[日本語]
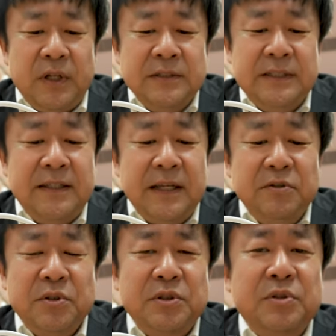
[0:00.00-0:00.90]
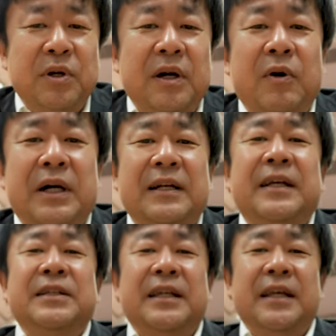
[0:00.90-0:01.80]
全体の総数とかがわから
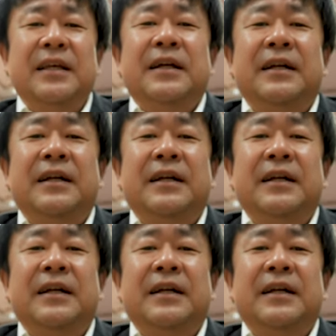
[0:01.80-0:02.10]
ないんで、